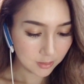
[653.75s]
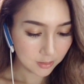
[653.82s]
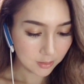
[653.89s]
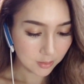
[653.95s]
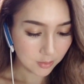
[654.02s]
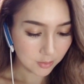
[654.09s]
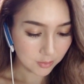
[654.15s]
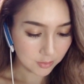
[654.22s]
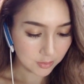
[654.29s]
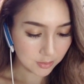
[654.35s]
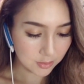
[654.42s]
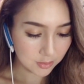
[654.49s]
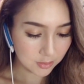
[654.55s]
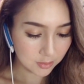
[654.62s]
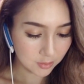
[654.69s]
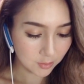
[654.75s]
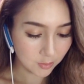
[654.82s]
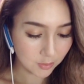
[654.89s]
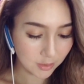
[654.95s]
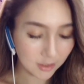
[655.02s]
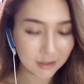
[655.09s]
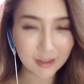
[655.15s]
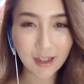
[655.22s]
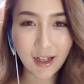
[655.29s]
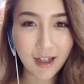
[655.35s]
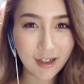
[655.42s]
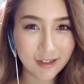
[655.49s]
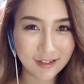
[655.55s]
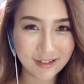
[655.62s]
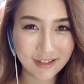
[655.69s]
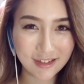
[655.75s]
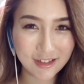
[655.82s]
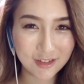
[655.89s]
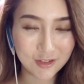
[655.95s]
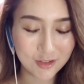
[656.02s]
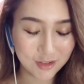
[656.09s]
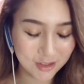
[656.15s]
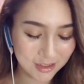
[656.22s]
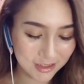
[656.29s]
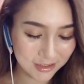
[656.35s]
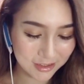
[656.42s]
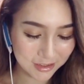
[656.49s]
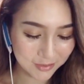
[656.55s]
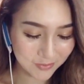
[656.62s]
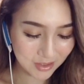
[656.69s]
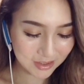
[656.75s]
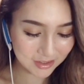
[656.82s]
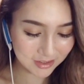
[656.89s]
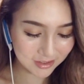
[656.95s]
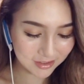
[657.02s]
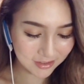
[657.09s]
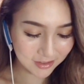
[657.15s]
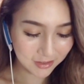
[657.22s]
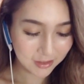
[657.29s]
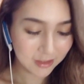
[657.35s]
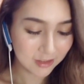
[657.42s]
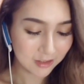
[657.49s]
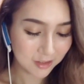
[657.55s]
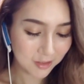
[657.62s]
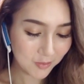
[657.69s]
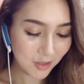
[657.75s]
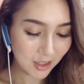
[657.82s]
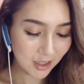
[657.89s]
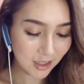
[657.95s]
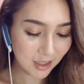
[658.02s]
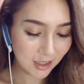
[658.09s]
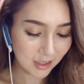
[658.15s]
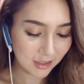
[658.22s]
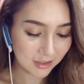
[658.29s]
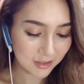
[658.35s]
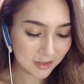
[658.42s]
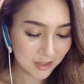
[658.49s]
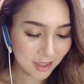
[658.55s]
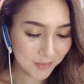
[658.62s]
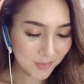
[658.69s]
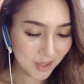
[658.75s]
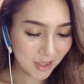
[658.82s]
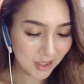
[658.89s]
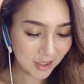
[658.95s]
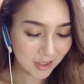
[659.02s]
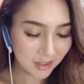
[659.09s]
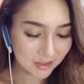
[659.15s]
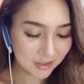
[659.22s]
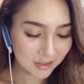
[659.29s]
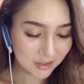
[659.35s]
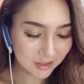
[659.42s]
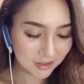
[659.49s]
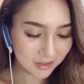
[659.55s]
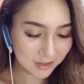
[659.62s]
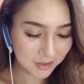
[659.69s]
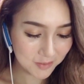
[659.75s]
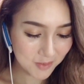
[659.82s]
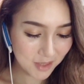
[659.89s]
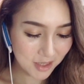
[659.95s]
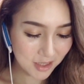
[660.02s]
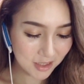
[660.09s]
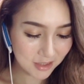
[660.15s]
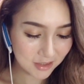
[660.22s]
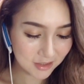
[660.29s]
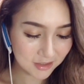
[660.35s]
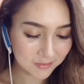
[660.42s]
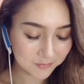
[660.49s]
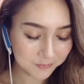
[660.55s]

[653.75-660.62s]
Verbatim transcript: よし、これで結局進化できます。では行っちゃいます。行きます。